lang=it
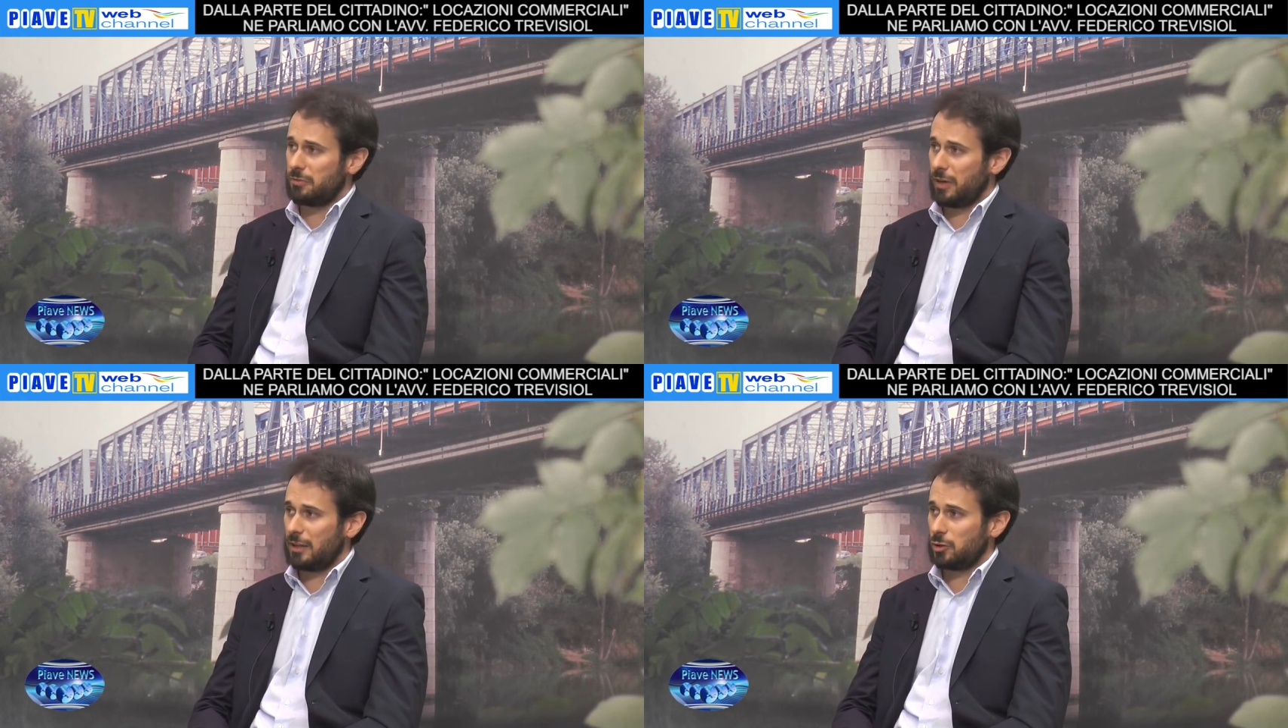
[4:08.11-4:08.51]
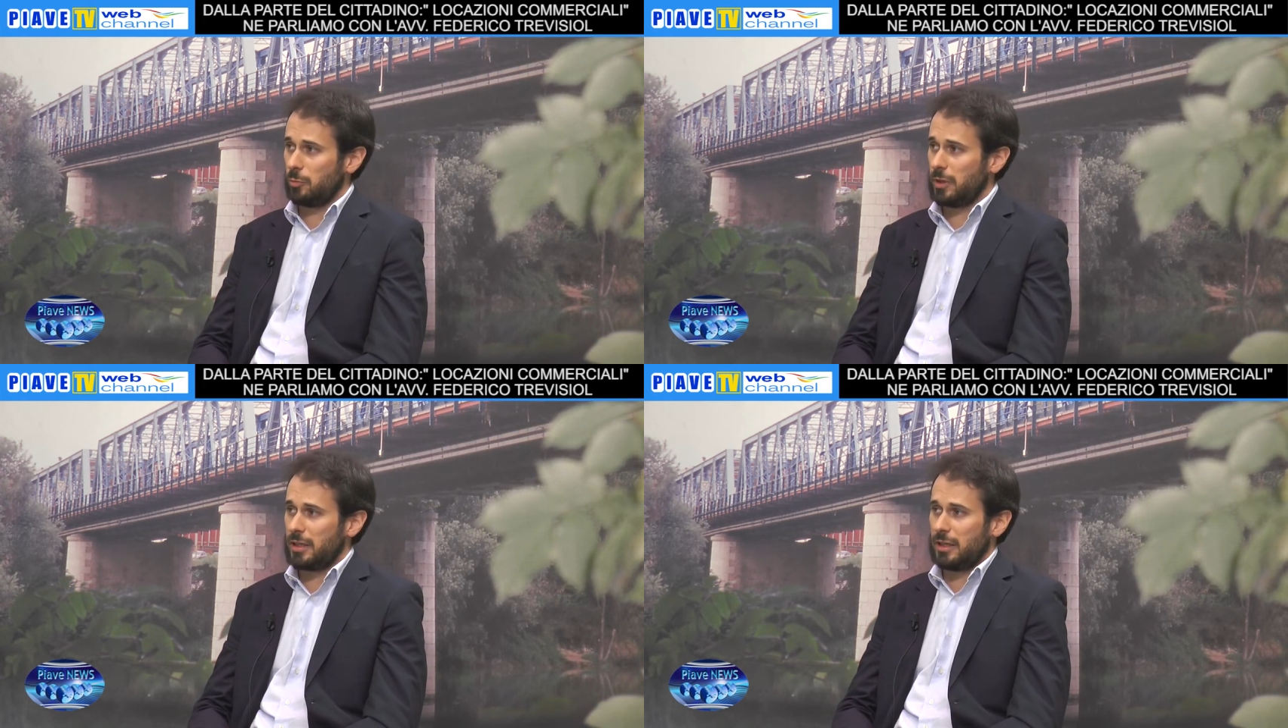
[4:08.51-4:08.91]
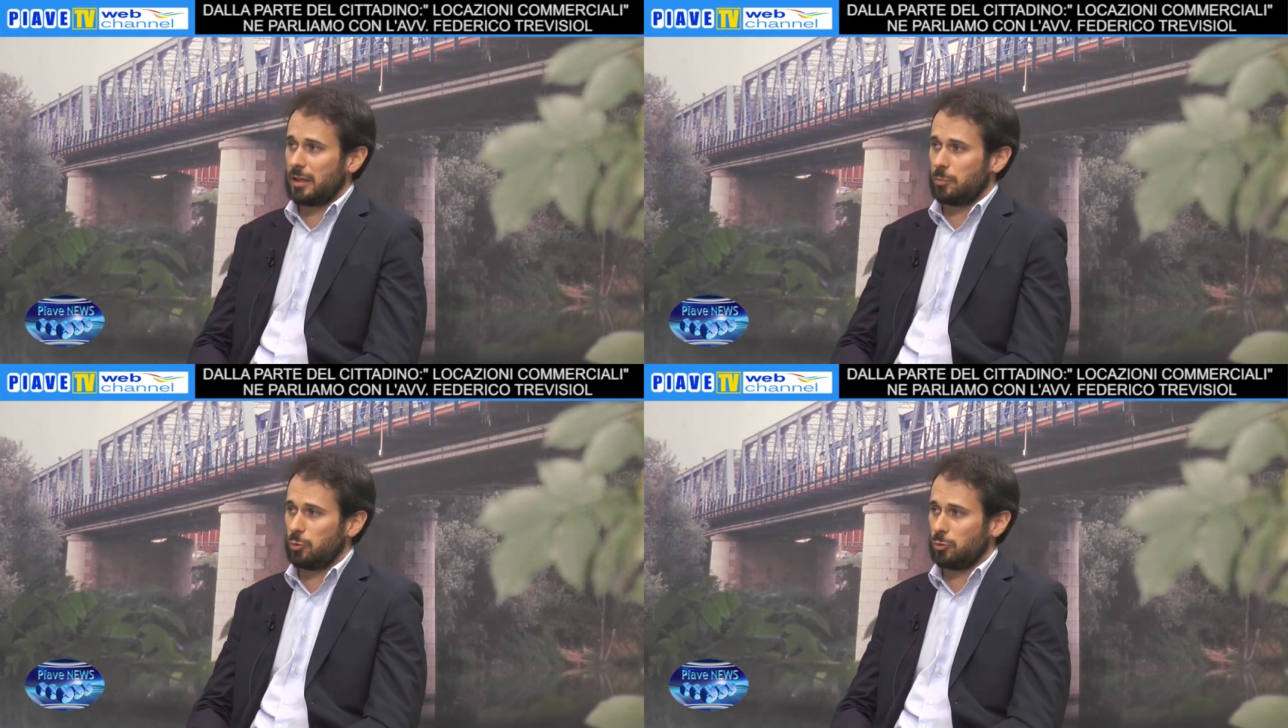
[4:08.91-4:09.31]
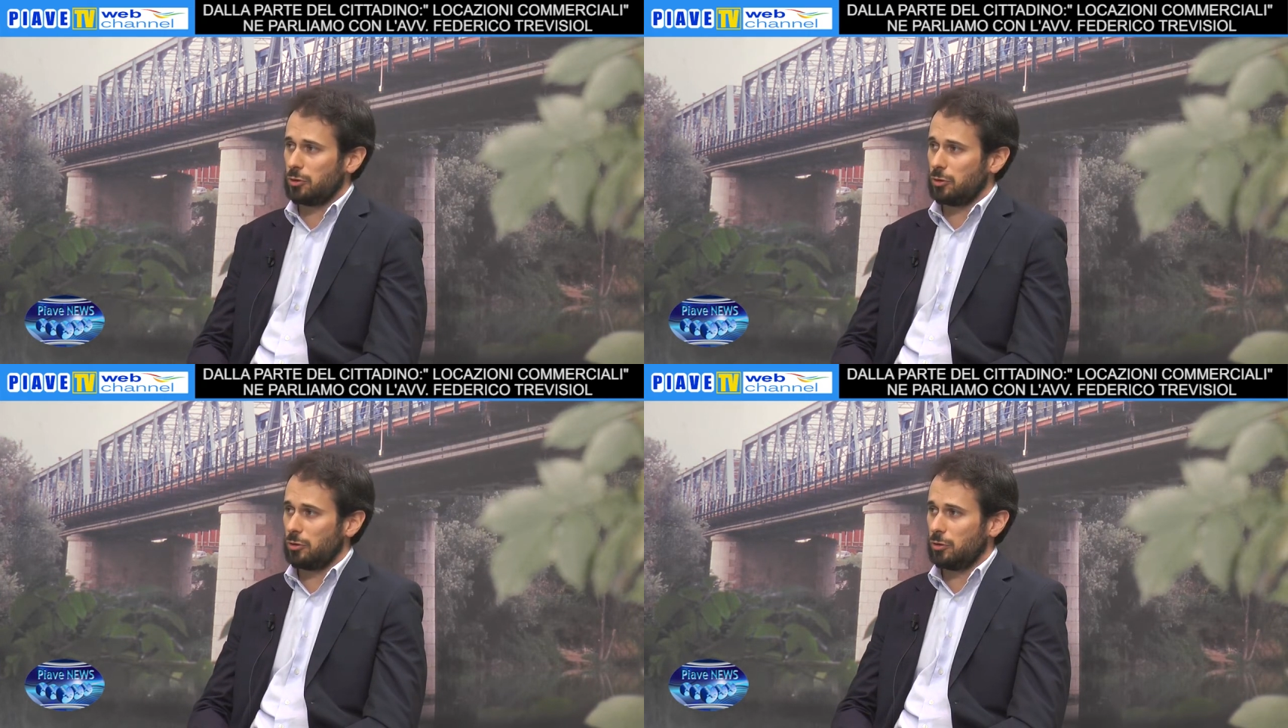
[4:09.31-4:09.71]
sfratto per chiedere
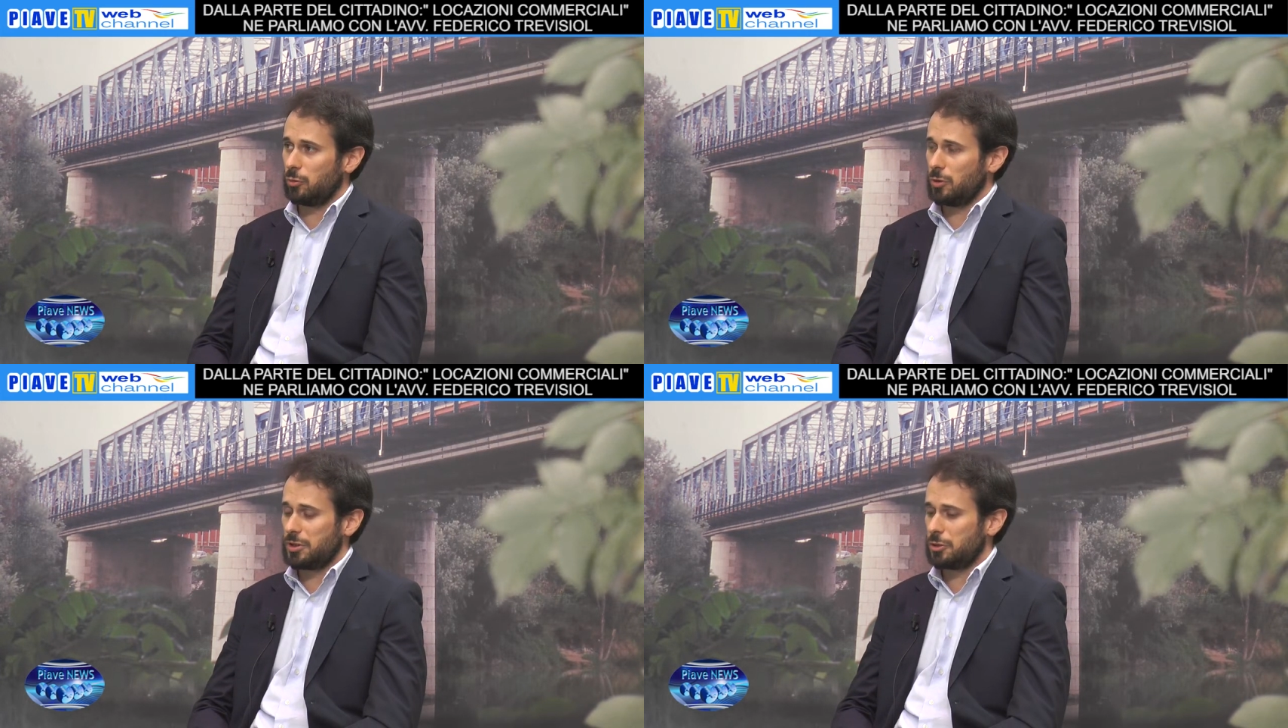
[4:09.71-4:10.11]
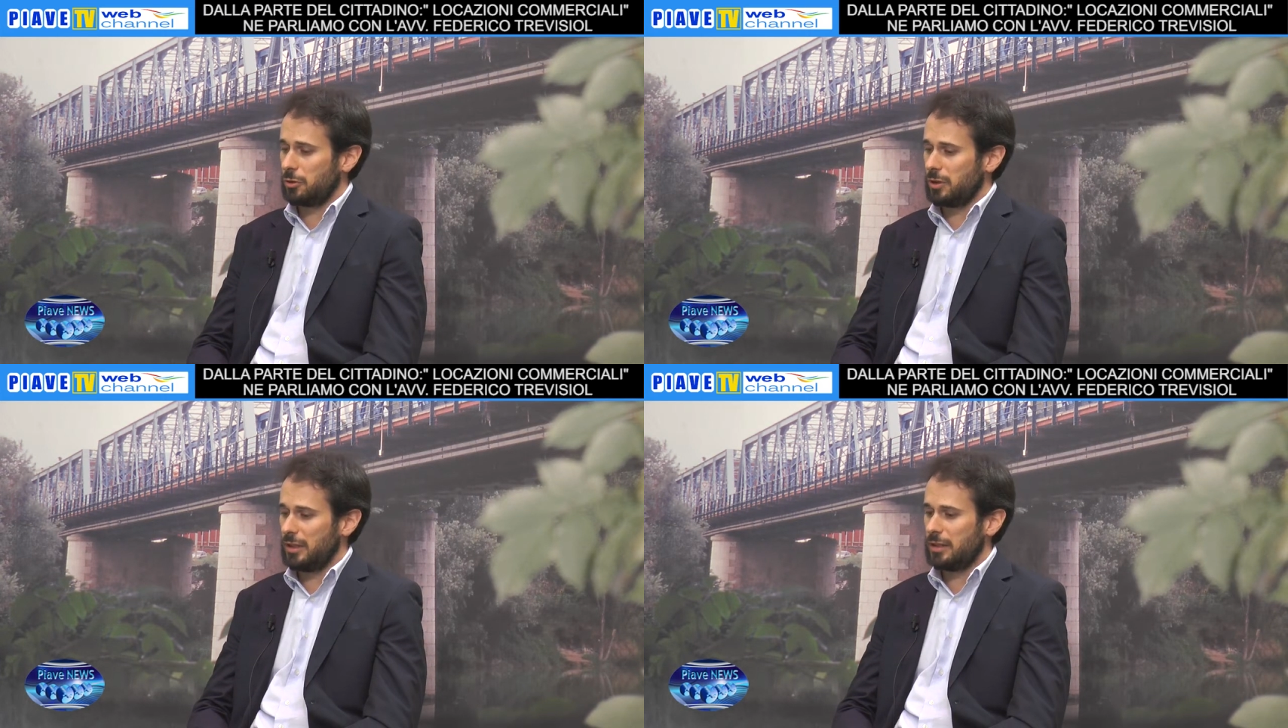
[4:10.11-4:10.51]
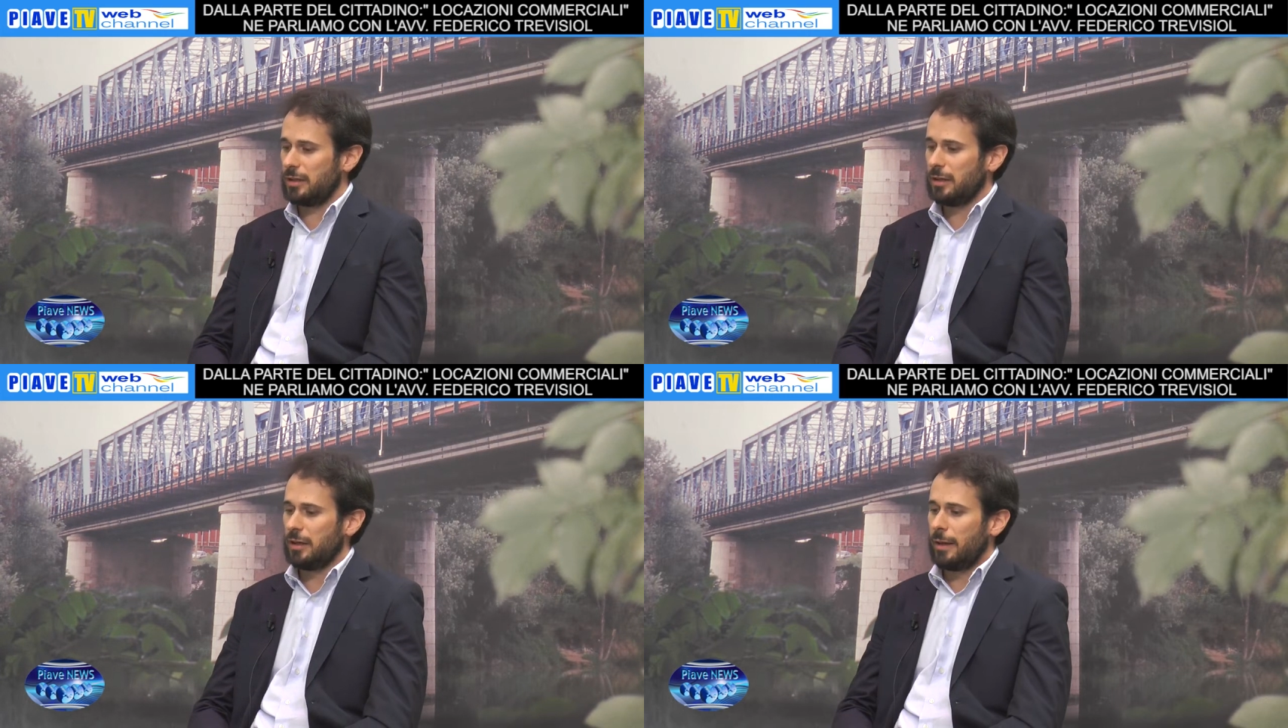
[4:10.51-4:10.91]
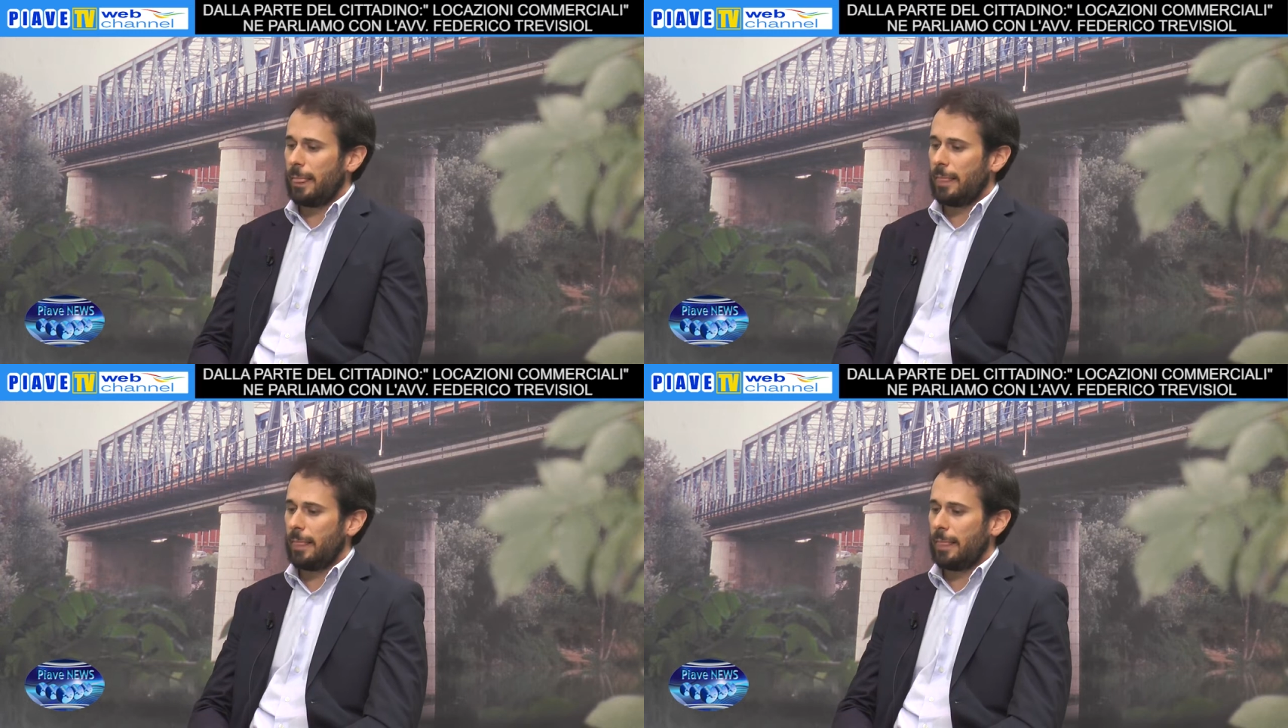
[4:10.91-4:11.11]
appunto questi soldini.